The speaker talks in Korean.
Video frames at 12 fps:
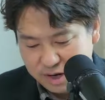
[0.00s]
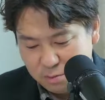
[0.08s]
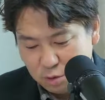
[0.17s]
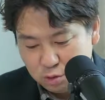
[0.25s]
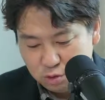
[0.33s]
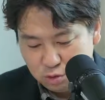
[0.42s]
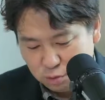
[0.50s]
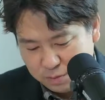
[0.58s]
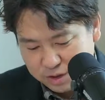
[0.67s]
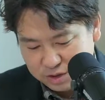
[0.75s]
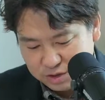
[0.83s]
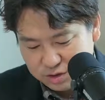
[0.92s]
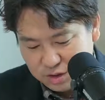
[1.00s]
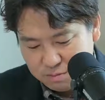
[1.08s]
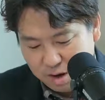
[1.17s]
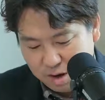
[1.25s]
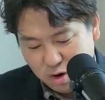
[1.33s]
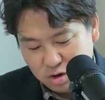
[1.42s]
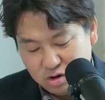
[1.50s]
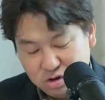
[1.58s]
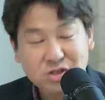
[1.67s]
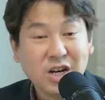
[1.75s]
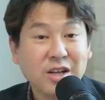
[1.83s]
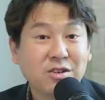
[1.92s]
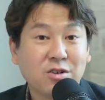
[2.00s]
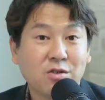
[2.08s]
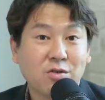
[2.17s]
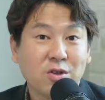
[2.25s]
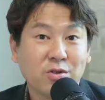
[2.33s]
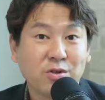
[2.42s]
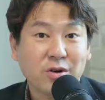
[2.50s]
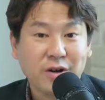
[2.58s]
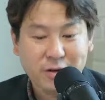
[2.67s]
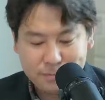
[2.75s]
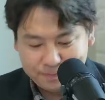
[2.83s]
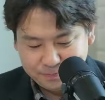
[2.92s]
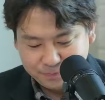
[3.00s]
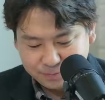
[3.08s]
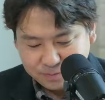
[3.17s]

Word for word: 행복도도 높아지죠. 반면 그렇지 않은 경우에는 어떨까요?